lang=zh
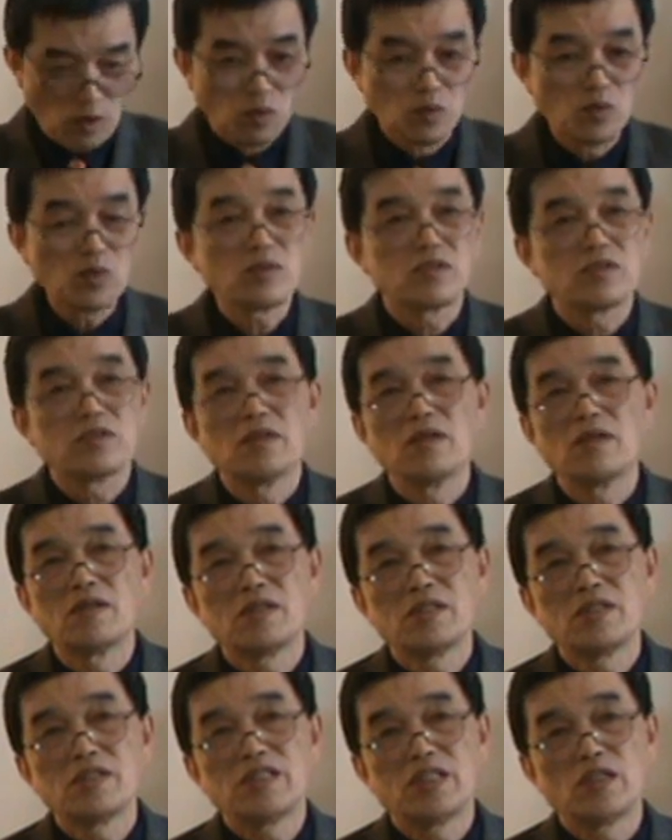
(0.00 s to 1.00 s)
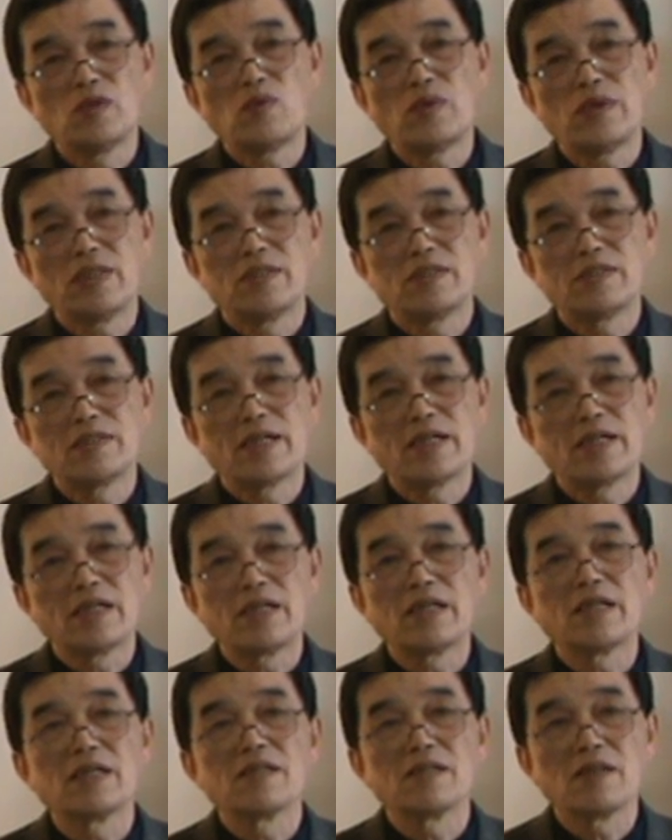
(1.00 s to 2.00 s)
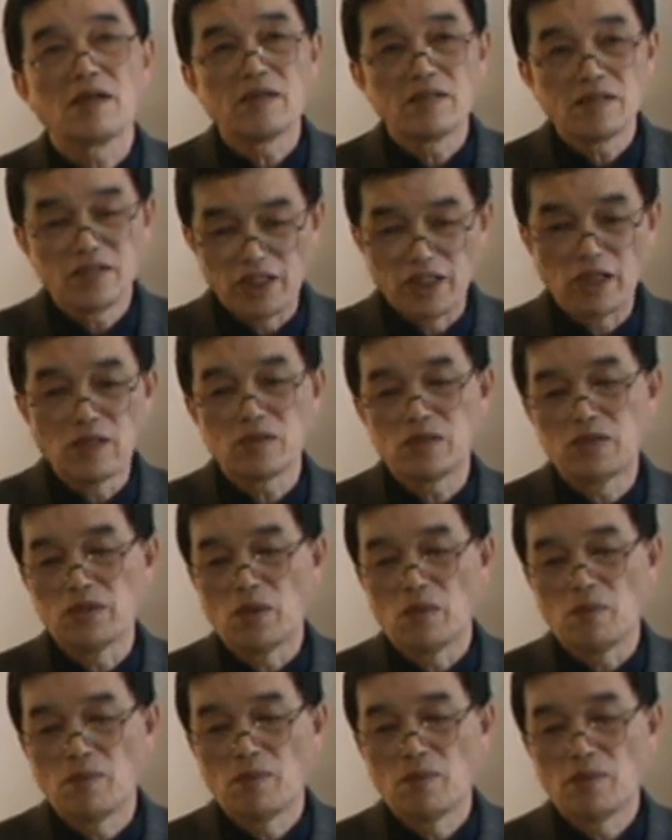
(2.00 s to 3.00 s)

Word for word: 物质行为的这样一个信号系统。